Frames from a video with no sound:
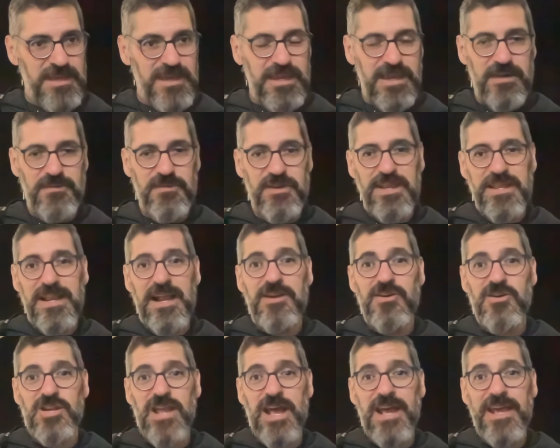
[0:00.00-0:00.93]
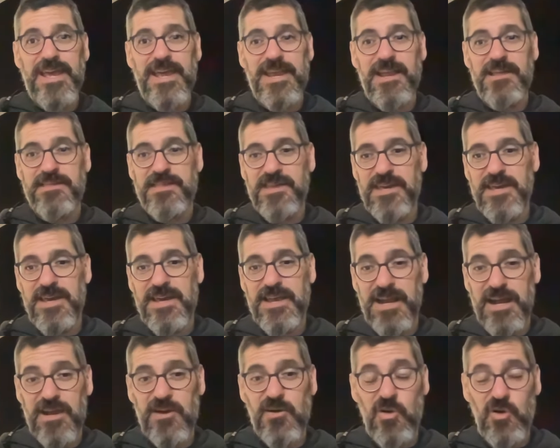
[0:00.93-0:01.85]
eh, una de las cosas que él hacía
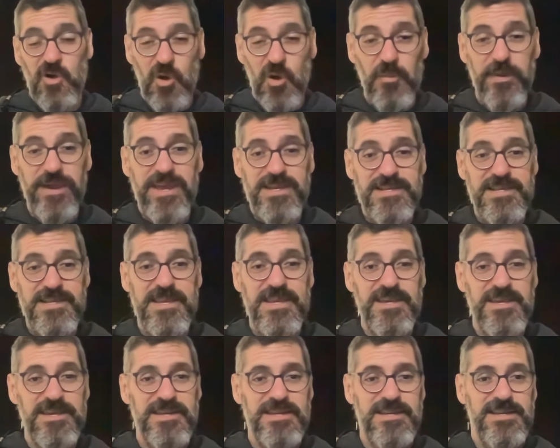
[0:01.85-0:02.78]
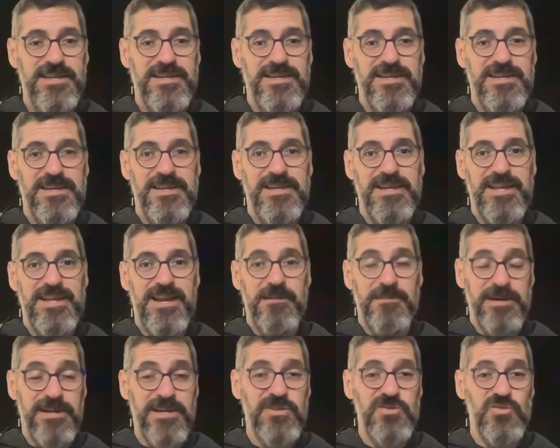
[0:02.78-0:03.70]
era con OBS
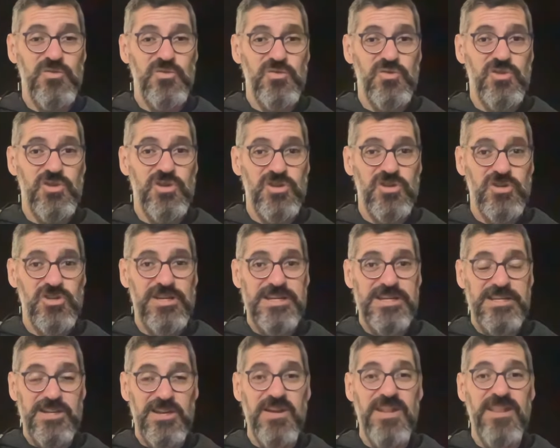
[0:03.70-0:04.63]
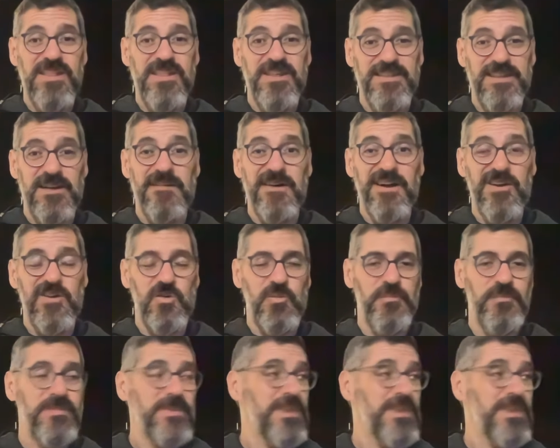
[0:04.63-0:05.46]
grabar sus sesiones de trabajo.